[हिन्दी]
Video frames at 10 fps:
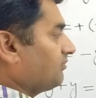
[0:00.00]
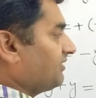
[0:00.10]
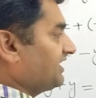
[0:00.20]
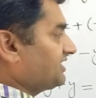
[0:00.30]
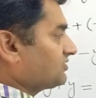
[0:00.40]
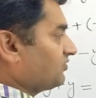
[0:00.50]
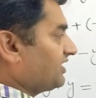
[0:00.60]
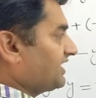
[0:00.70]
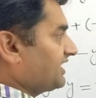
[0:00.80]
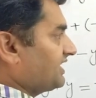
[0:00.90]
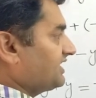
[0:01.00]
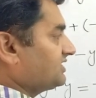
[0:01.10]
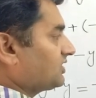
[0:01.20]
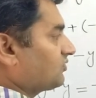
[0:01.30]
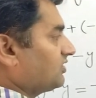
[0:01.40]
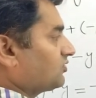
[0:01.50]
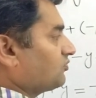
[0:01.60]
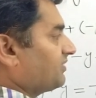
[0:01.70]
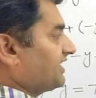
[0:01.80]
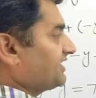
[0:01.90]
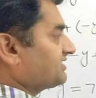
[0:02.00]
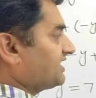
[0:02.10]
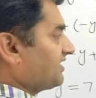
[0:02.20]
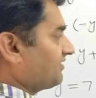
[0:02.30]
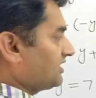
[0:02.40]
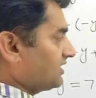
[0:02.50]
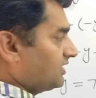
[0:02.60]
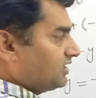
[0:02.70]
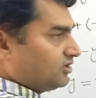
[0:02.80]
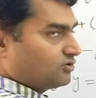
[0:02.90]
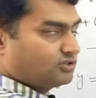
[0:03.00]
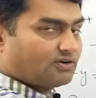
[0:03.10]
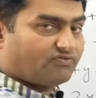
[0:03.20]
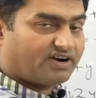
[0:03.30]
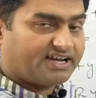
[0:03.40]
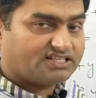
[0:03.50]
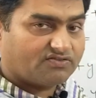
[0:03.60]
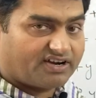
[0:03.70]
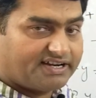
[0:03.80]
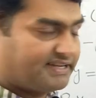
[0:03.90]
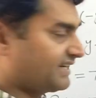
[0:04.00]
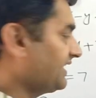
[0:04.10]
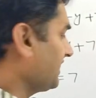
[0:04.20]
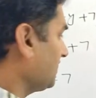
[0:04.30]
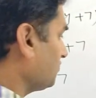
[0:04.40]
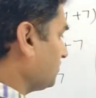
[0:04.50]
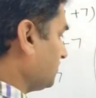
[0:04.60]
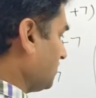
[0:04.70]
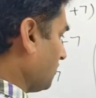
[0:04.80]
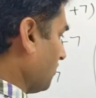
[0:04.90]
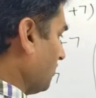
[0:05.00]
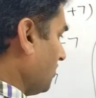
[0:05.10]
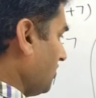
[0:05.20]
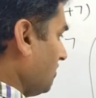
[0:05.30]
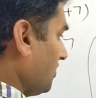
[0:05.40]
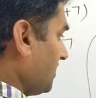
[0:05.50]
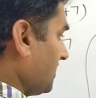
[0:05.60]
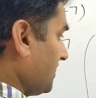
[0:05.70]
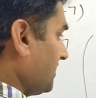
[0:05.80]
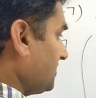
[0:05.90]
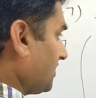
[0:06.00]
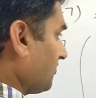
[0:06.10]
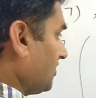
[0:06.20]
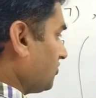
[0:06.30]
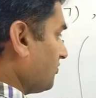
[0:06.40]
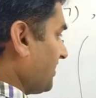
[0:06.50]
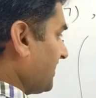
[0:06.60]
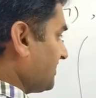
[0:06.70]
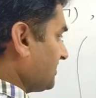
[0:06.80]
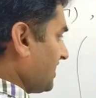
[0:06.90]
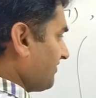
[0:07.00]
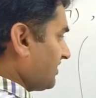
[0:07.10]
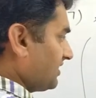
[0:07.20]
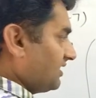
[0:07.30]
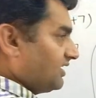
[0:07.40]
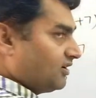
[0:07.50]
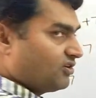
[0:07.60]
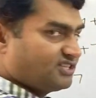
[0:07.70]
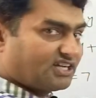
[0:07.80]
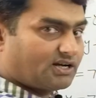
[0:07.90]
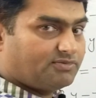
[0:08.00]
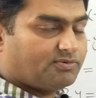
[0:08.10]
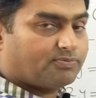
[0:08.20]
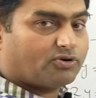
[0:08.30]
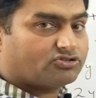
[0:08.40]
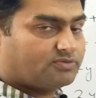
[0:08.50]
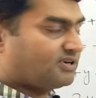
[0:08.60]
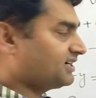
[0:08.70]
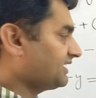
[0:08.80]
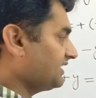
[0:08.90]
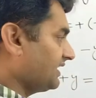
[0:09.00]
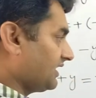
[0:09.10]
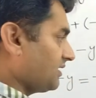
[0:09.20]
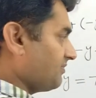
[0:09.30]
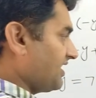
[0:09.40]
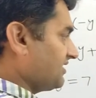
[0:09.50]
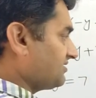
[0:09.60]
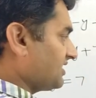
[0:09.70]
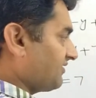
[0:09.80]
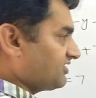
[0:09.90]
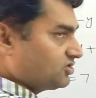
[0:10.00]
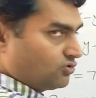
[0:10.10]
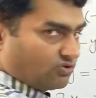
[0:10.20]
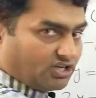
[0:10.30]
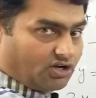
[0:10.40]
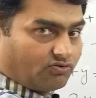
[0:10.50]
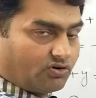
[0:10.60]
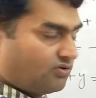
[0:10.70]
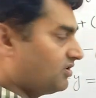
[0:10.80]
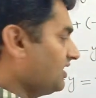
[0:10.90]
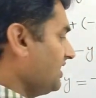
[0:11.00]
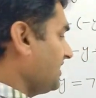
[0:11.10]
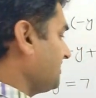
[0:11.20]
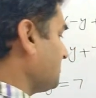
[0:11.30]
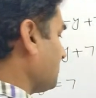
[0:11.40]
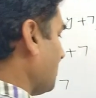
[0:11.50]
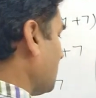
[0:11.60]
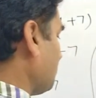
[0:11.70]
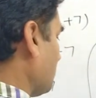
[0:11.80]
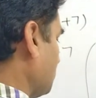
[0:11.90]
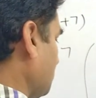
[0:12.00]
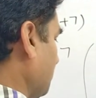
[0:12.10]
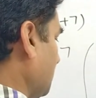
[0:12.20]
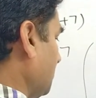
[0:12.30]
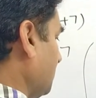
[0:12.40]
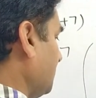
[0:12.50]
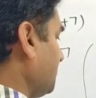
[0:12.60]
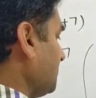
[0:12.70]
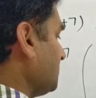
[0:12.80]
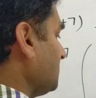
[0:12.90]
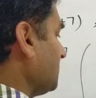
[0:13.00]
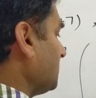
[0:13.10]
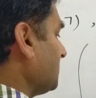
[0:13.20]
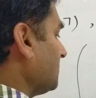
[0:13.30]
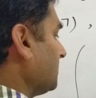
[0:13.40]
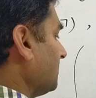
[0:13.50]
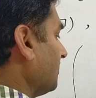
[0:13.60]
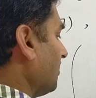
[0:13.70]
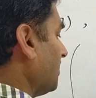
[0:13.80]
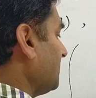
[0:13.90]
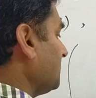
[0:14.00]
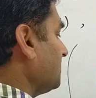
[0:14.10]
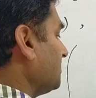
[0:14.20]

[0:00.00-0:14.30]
माइनस वाई इज़ इक्वल टू माइनस सेवन तो जब वाई से वाई निकलेगा तो ज़ीरो इज़ इक्वल टू माइनस सेवन और ये कभी भी पॉसिबल नहीं है कि माइनस सेवन ज़ीरो के इक्वल हो इट इज़ नॉट पॉसिबल इट इज़ नॉट